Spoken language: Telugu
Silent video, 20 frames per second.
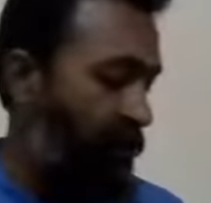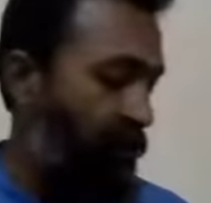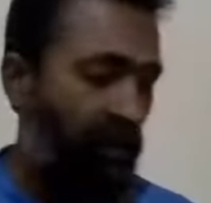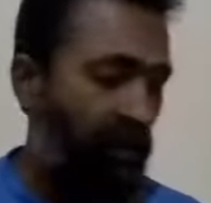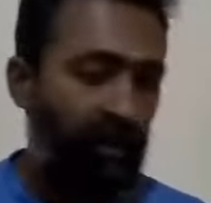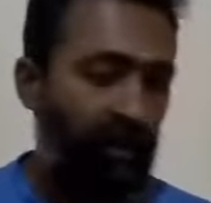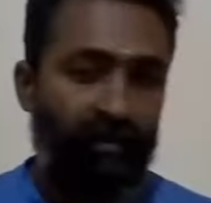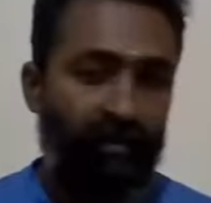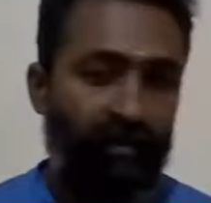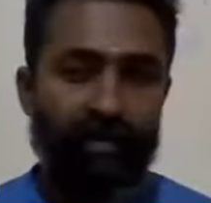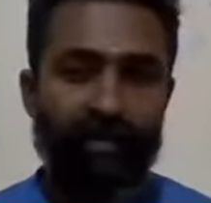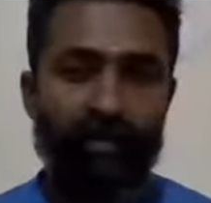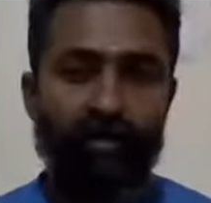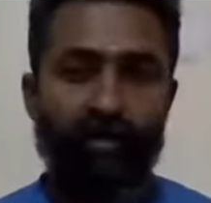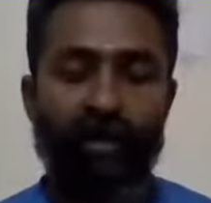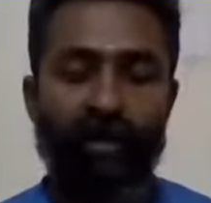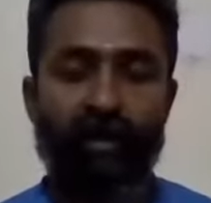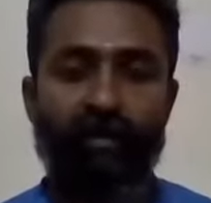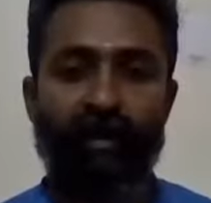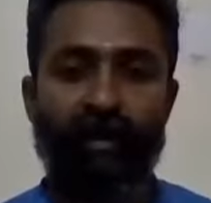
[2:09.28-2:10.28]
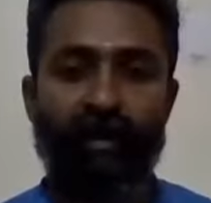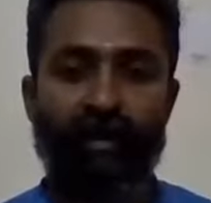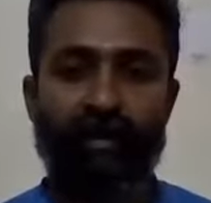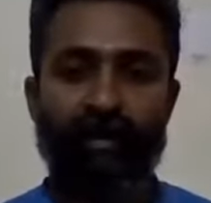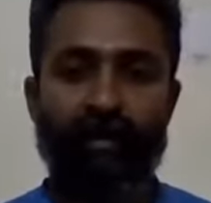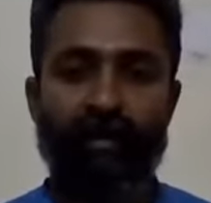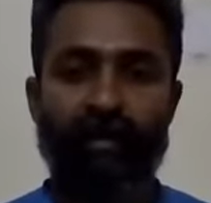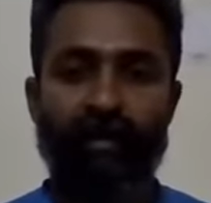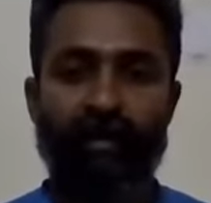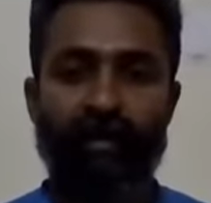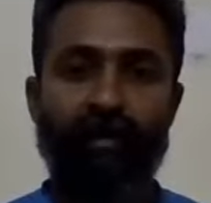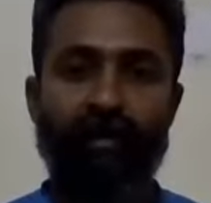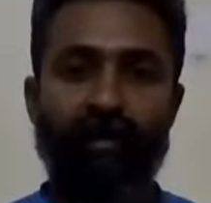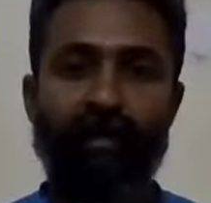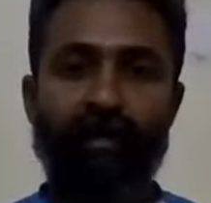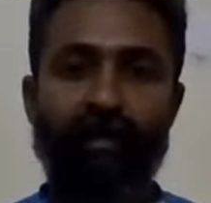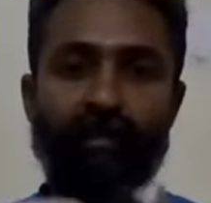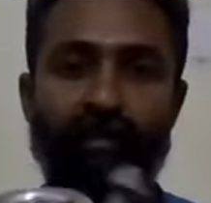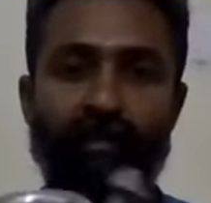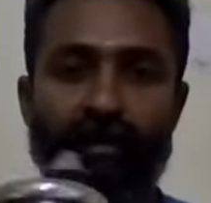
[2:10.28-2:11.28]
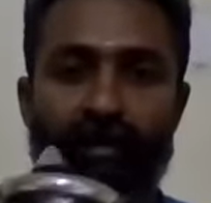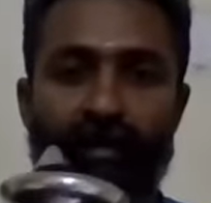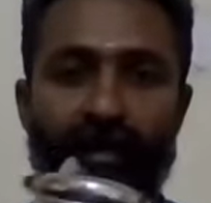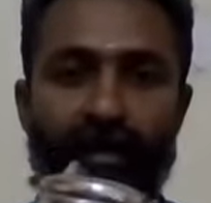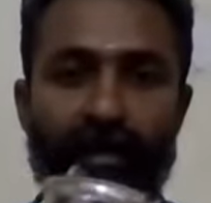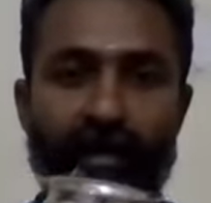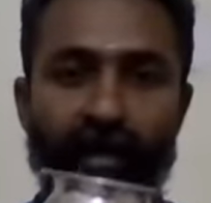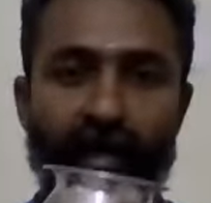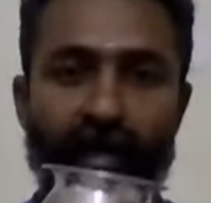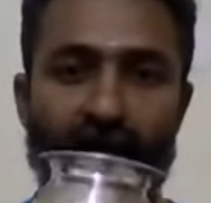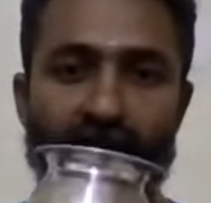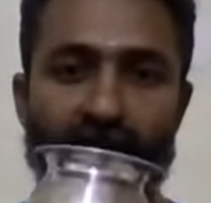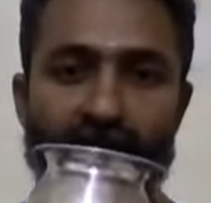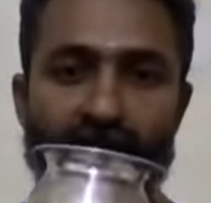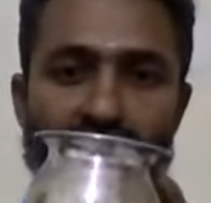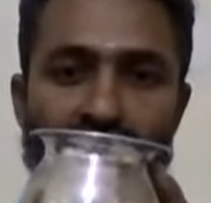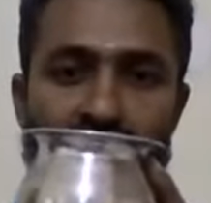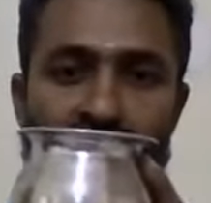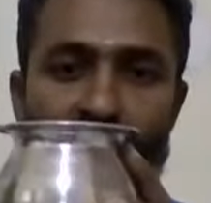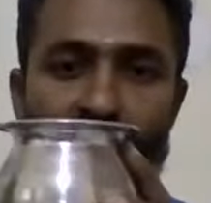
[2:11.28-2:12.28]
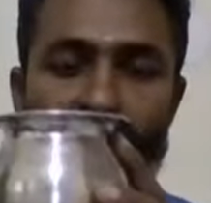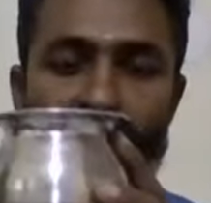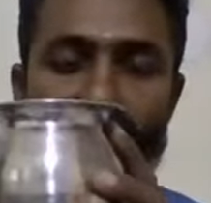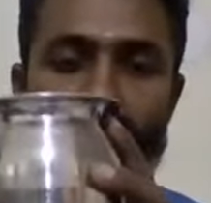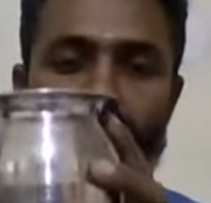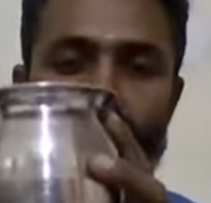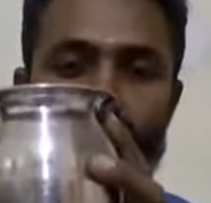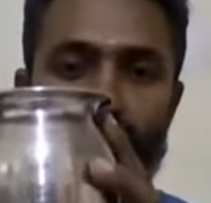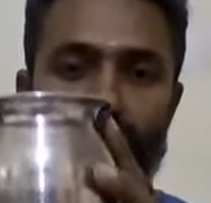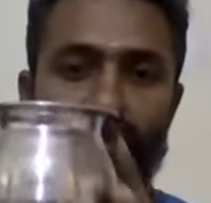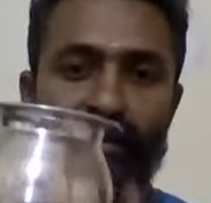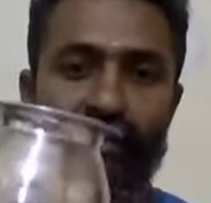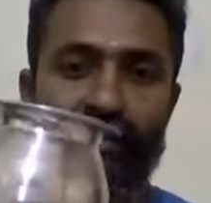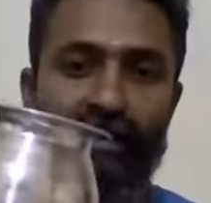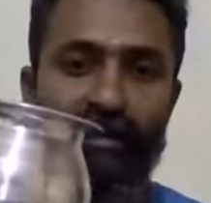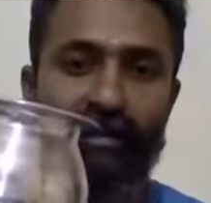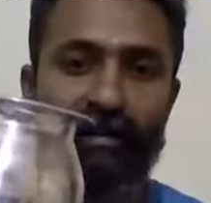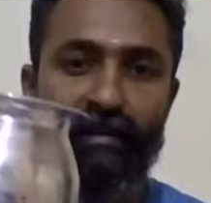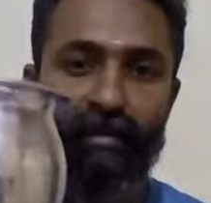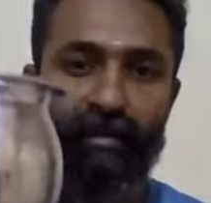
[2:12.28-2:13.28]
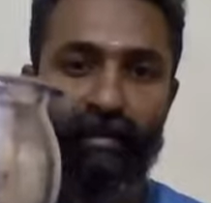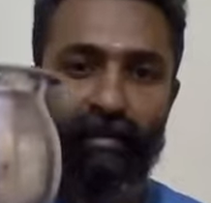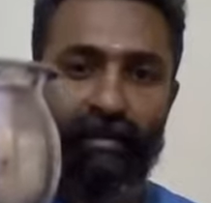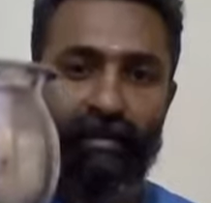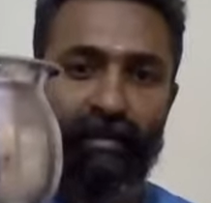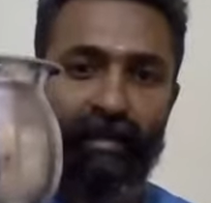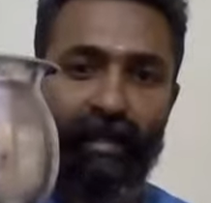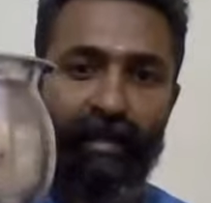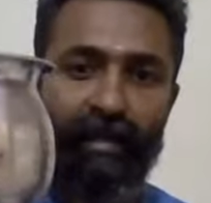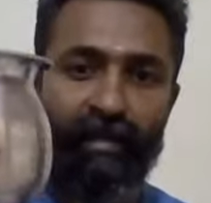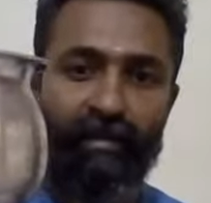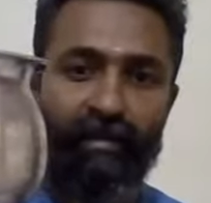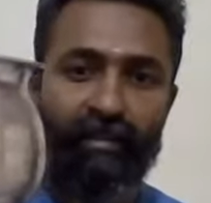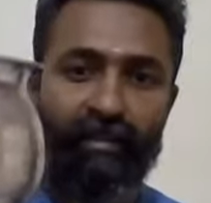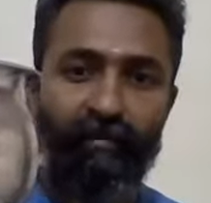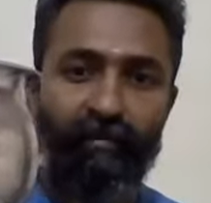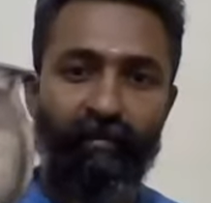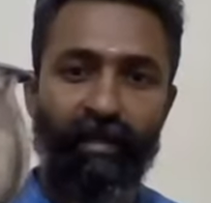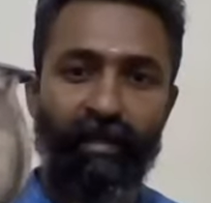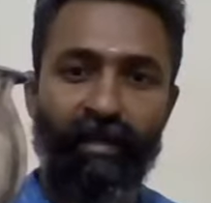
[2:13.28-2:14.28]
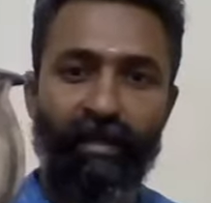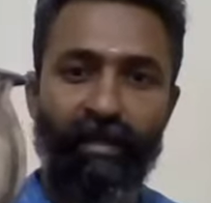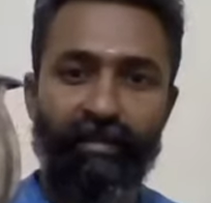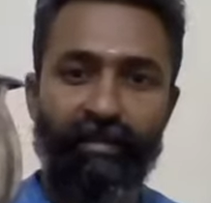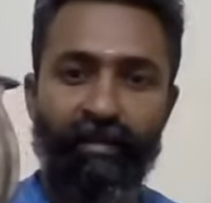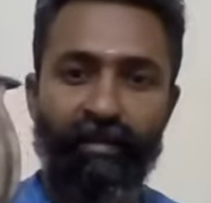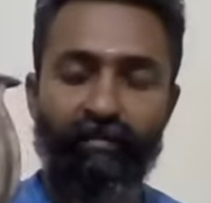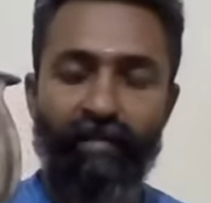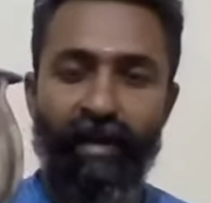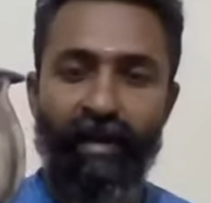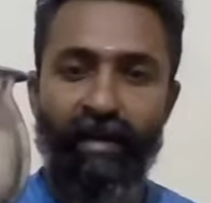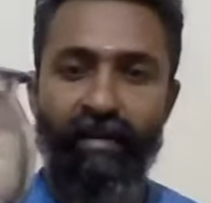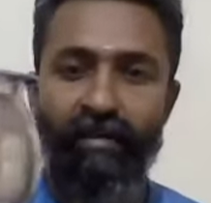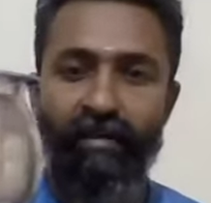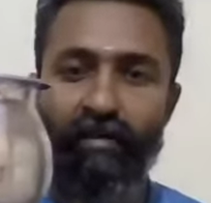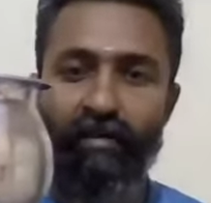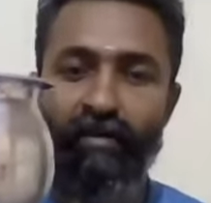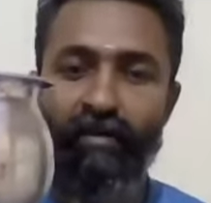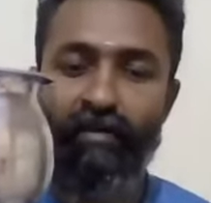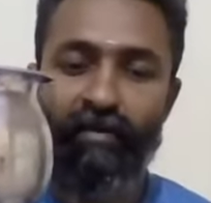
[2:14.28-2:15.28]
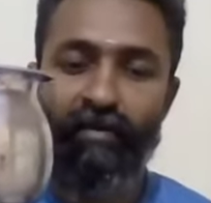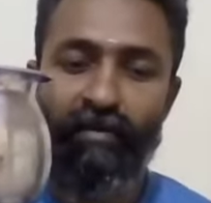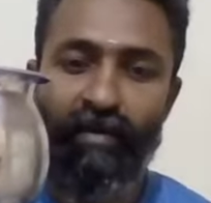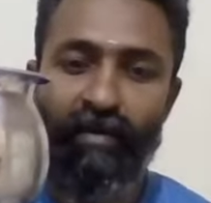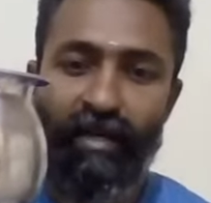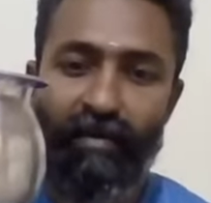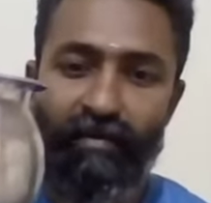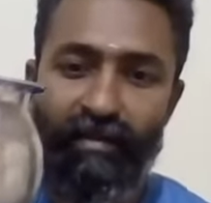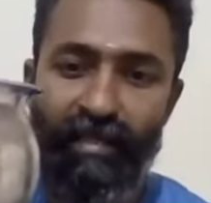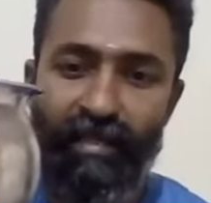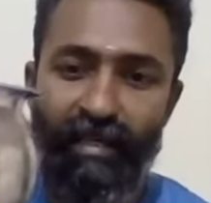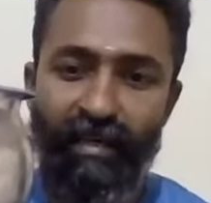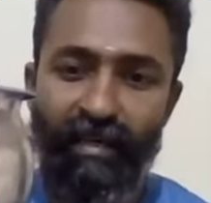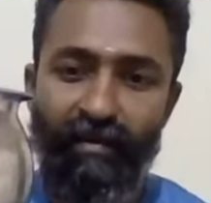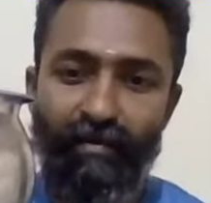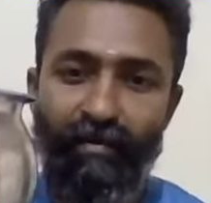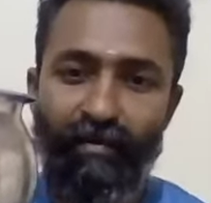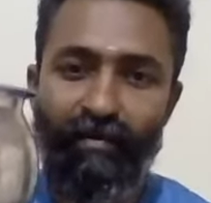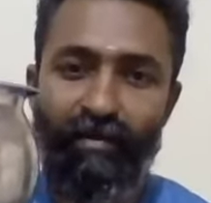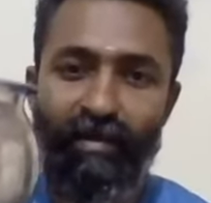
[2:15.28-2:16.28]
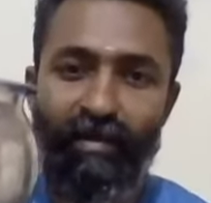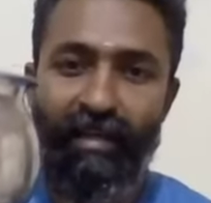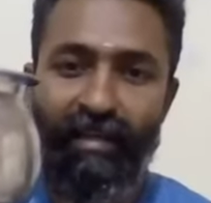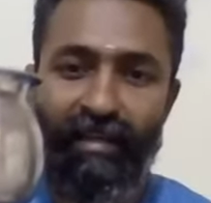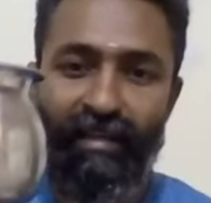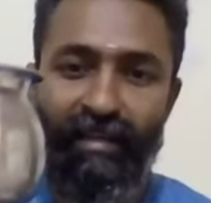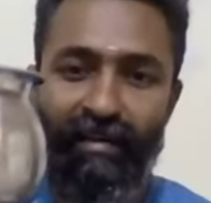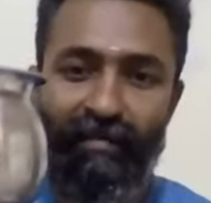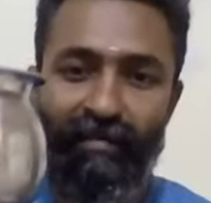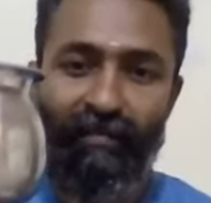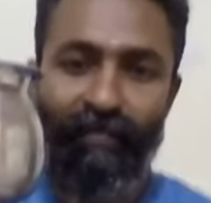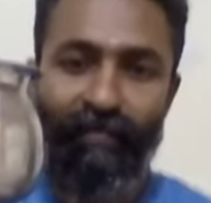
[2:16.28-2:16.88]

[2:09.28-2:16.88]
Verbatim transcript: ఒక వస్తువు కావాలి ఇదిగో ఇలాంటి వస్తువు కావాలి ఏంటి చెంబే కదా సార్ మా ఇంట్లోనూ కూడా ఉంది అని అనుకుంటున్నారు కదా